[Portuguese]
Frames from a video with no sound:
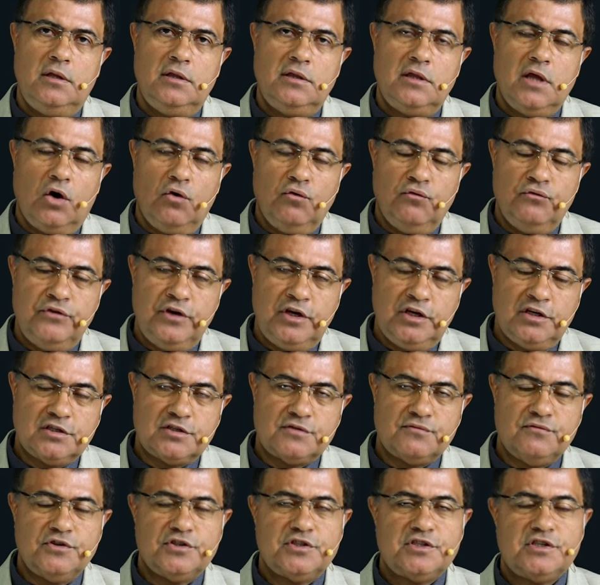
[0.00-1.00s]

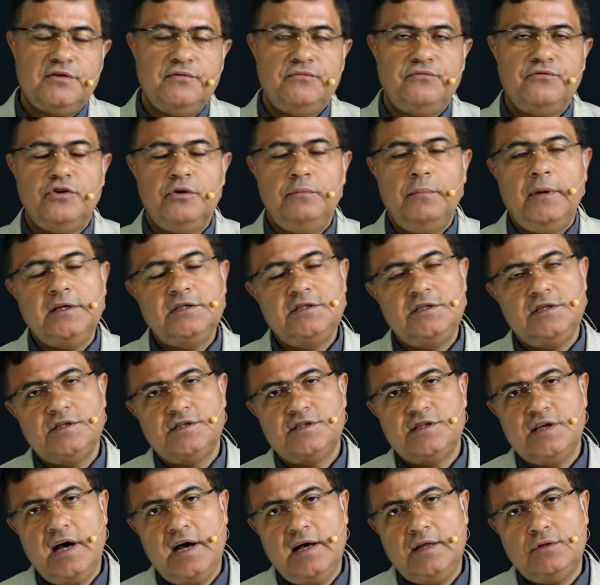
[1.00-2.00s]
Talvez você foi
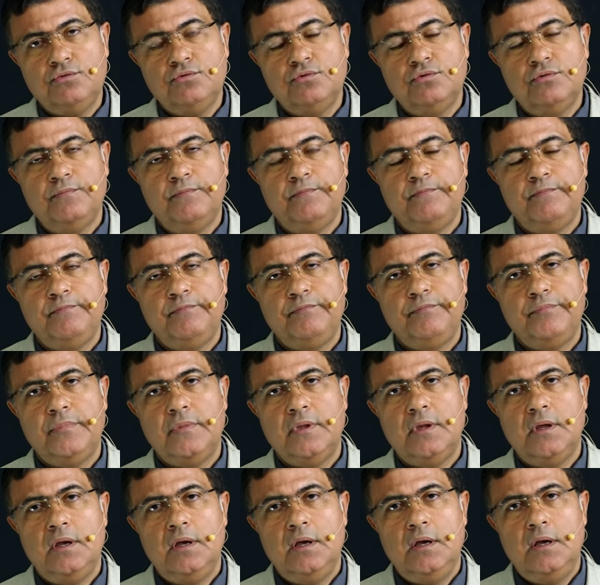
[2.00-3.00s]
batizado
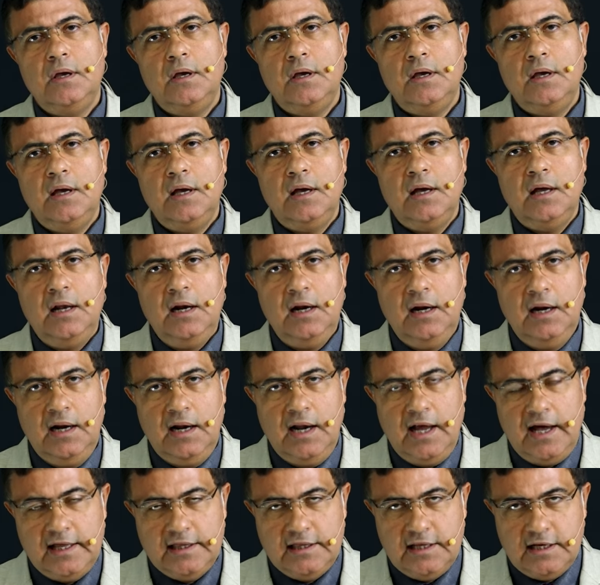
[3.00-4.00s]

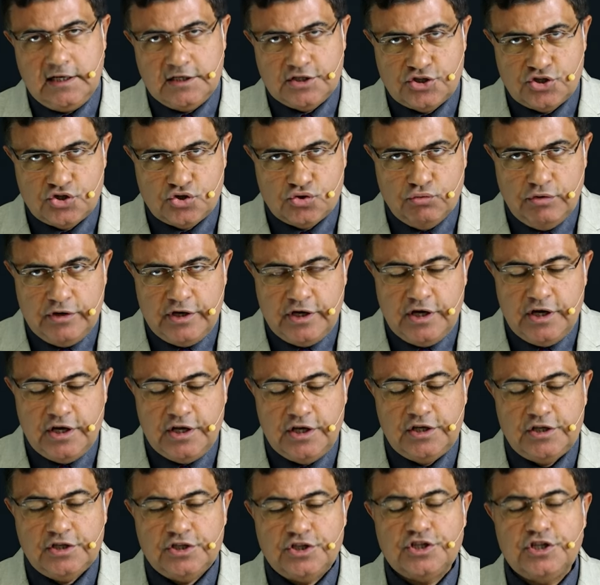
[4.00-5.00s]
lá na sua
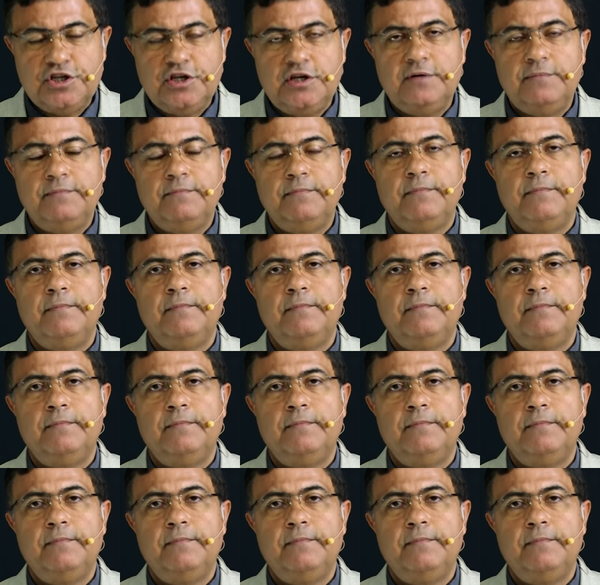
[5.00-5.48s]
igreja,